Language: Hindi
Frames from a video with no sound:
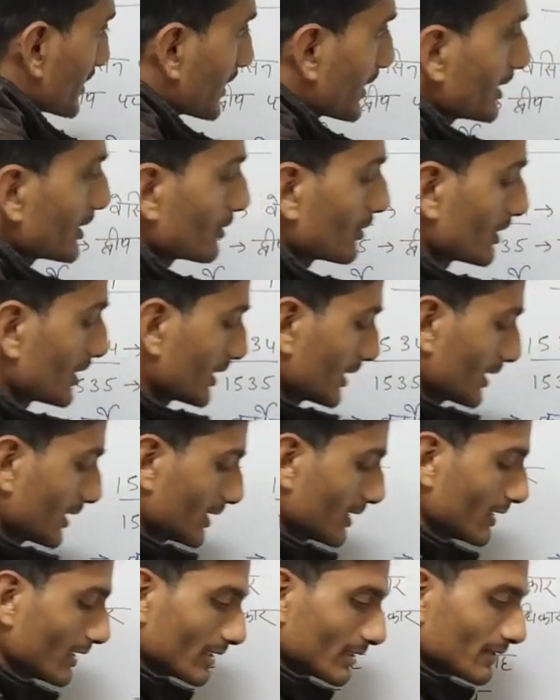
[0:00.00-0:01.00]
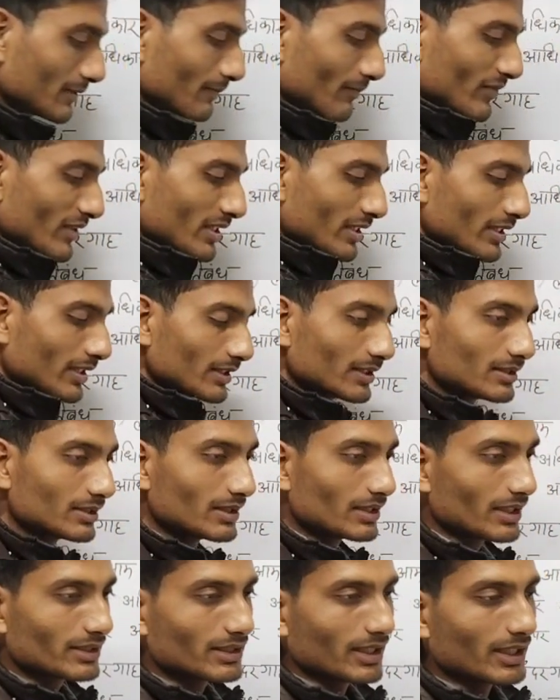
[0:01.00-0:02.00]
व्यवस्था ये होता था कि अगर
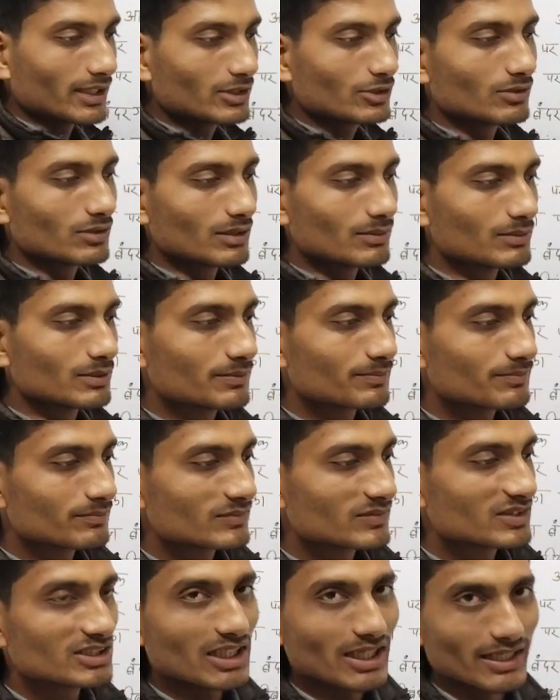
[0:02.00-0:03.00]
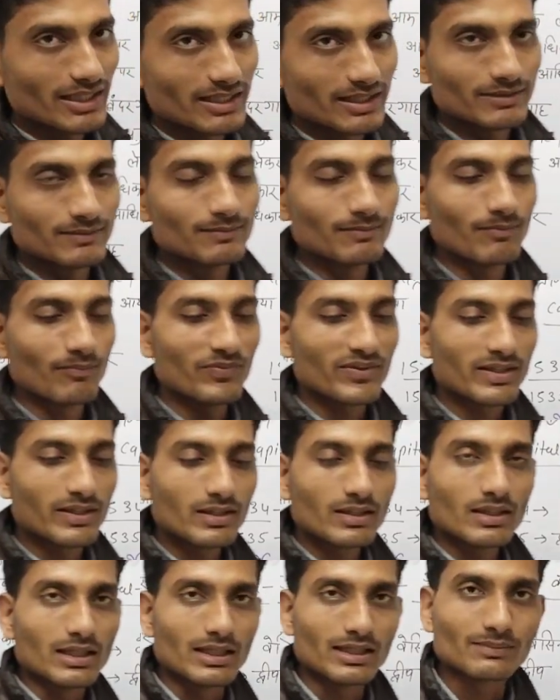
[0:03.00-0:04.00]
किसी का जहाज़ जो है वो जाएगा
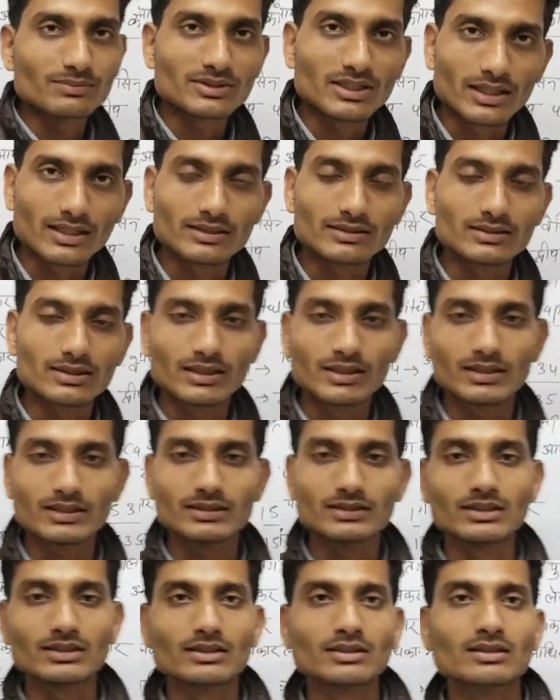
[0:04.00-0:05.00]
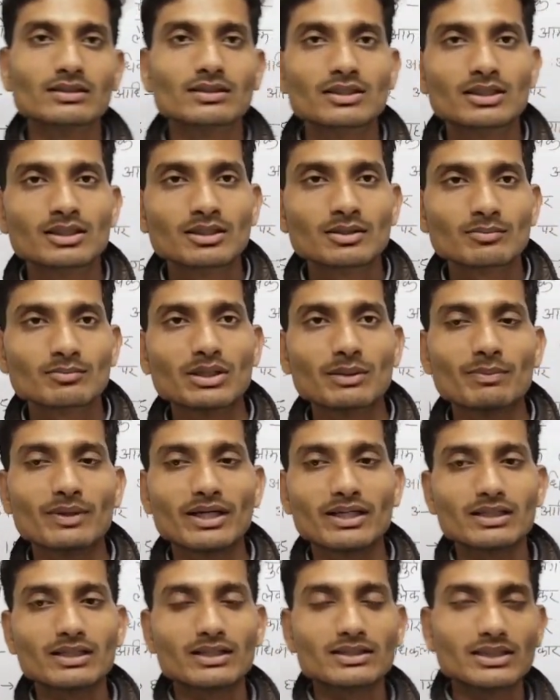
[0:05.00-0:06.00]
अरब सागर से अगर किसी
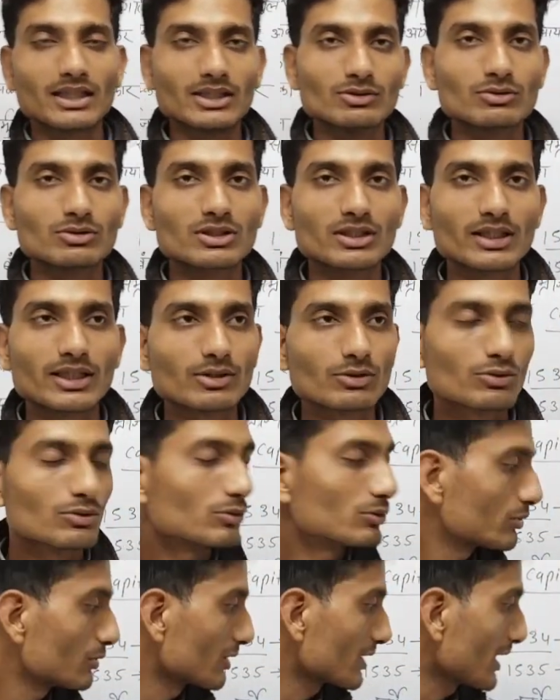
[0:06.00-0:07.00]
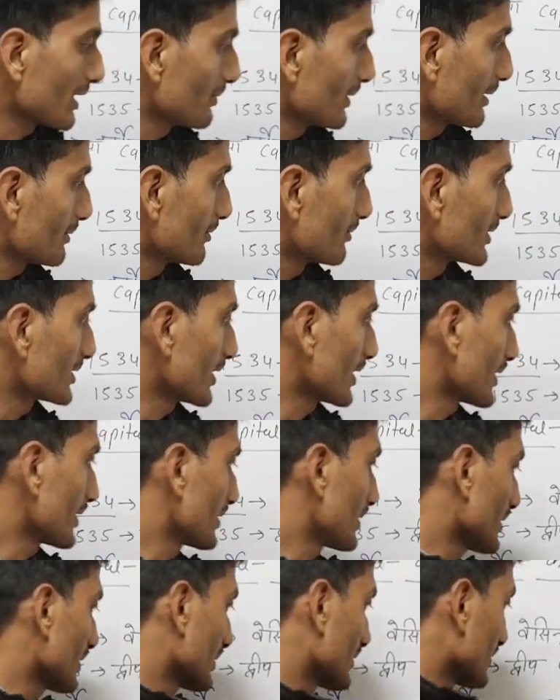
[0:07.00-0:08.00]
व्यापारी का जहाज़ गुजरेगा तो उसको काफिला व्यवस्था के